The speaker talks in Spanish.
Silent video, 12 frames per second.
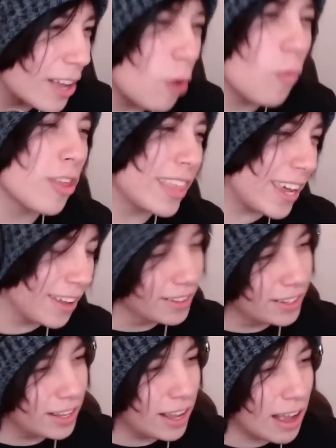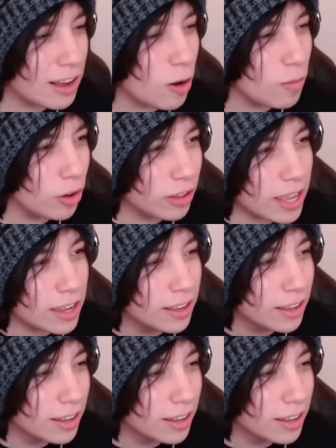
acomodé, acomodé.